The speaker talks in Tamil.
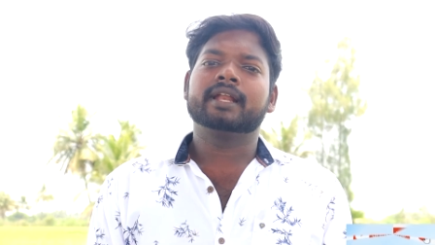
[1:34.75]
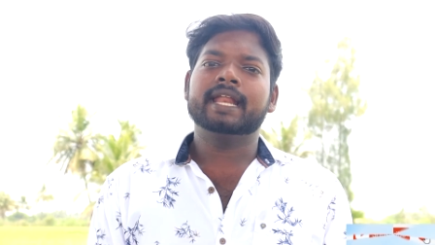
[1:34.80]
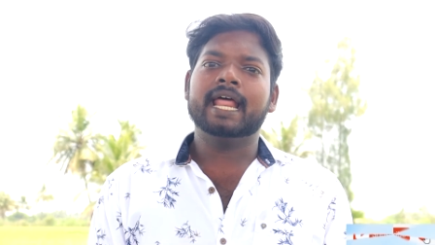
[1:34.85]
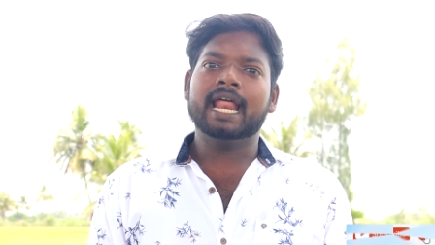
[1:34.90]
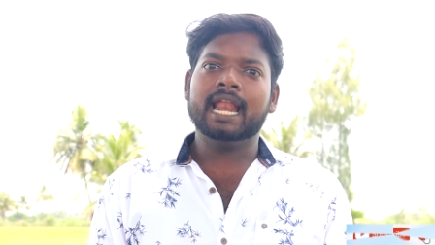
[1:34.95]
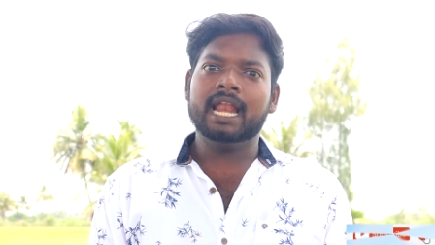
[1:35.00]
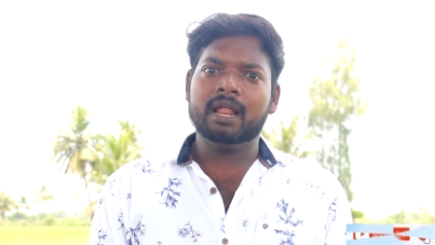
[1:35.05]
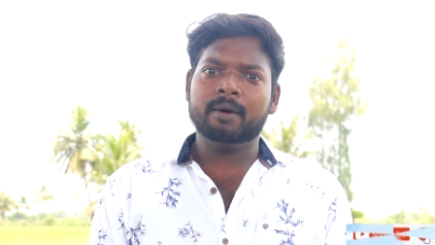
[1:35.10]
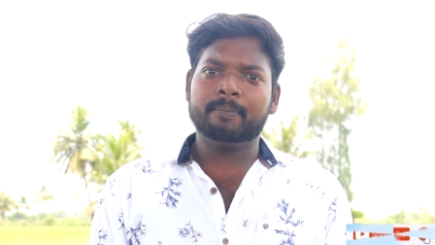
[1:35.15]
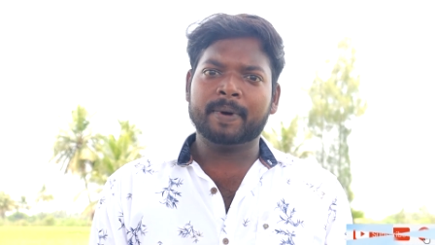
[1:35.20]

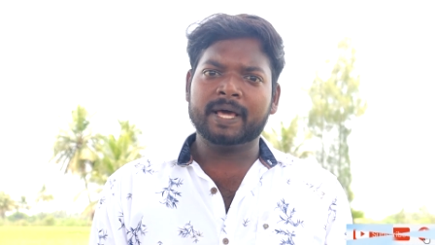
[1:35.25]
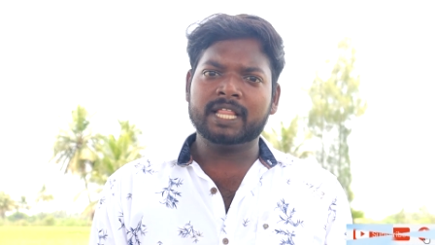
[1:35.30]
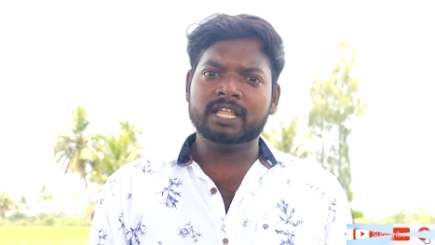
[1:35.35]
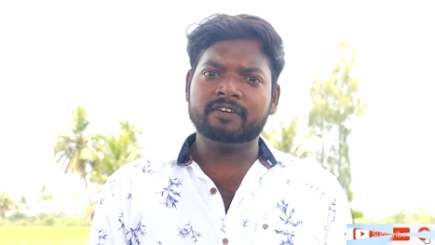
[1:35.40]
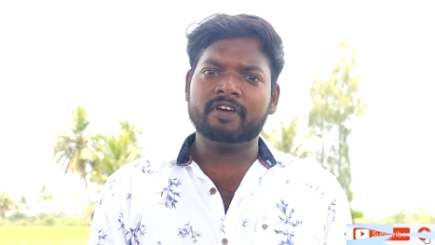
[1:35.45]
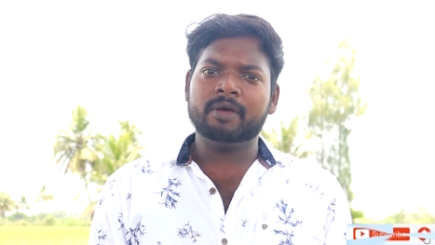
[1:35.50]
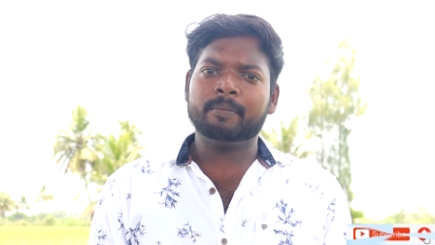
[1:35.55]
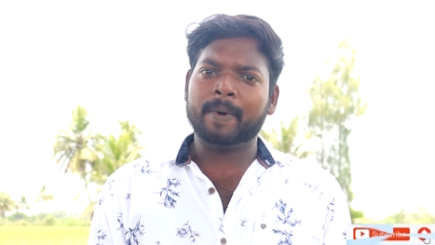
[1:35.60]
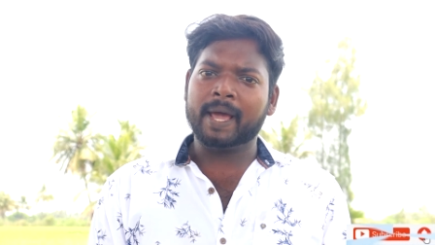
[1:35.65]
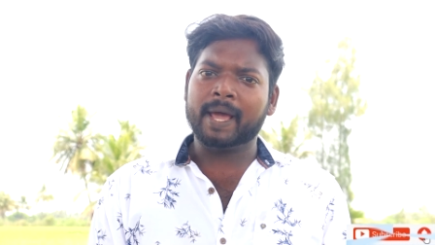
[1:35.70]
நல்ல
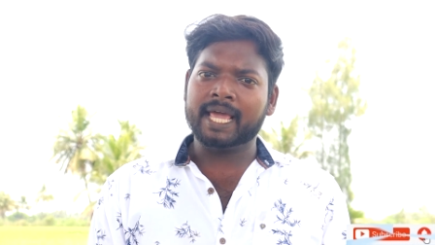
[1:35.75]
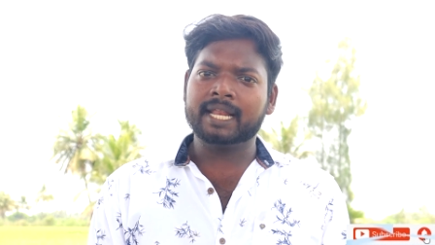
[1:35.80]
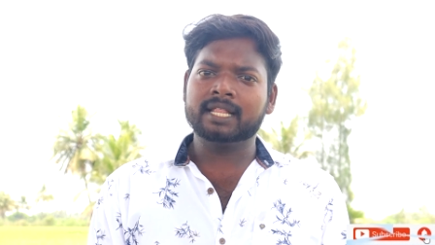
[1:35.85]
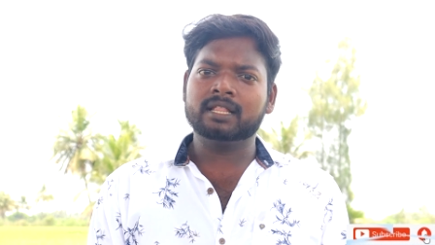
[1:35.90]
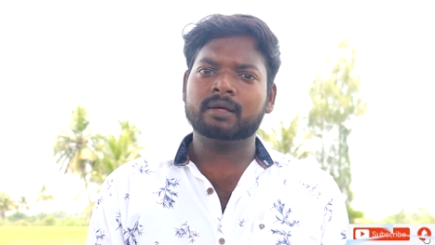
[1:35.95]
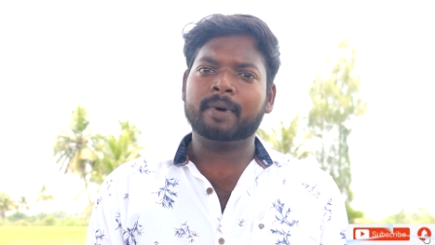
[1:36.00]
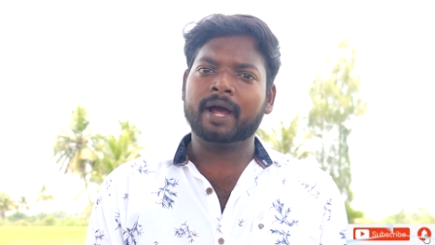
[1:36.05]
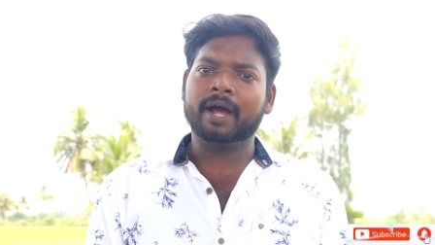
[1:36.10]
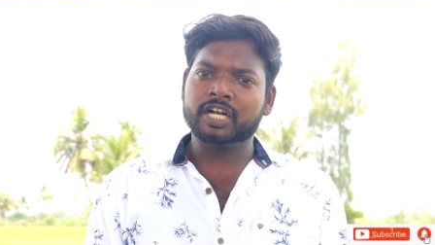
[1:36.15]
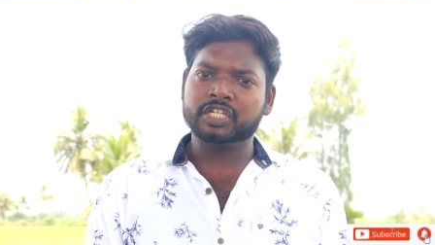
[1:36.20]
பதிவை
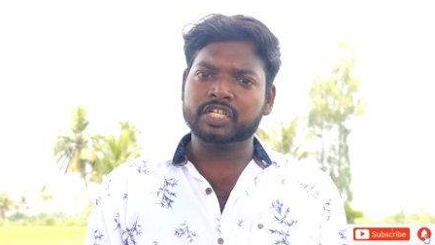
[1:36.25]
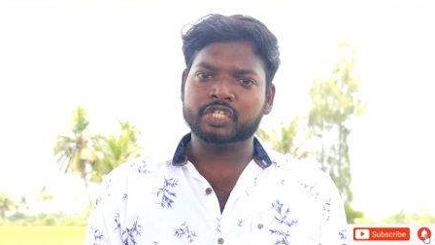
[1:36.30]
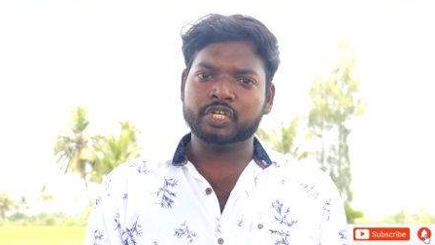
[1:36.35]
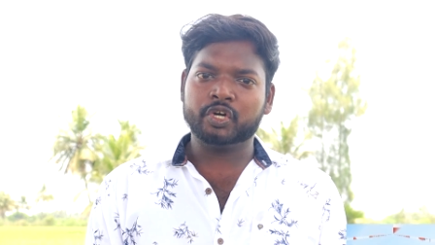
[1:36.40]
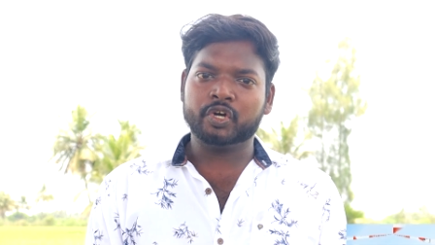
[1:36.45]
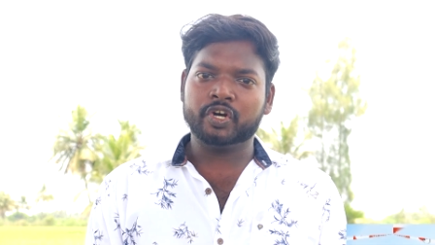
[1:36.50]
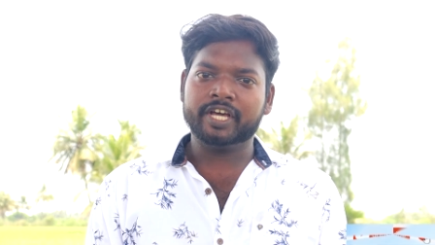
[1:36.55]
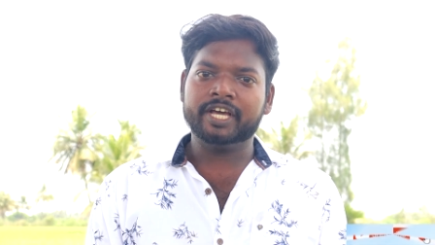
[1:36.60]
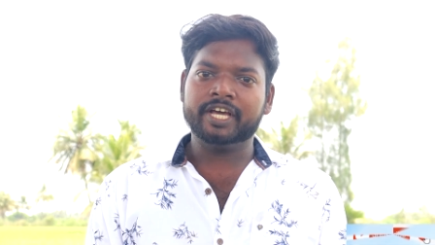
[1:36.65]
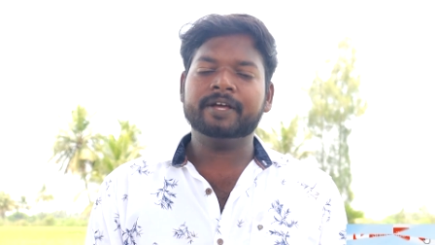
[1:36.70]
பகிர்ந்த
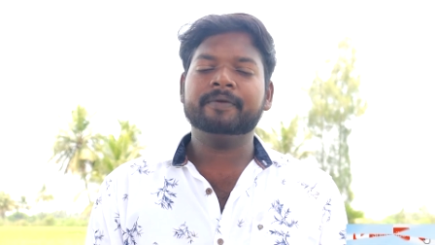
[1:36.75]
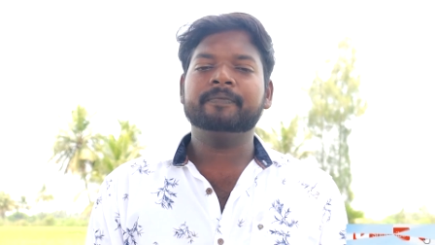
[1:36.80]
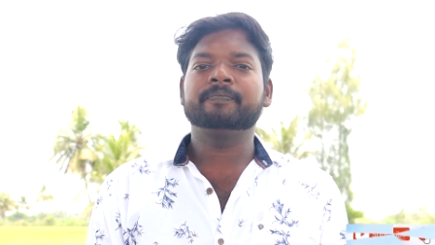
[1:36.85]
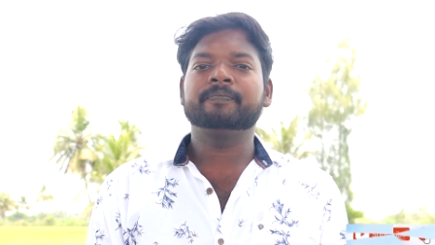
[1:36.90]
மகிழ்ச்சியோடு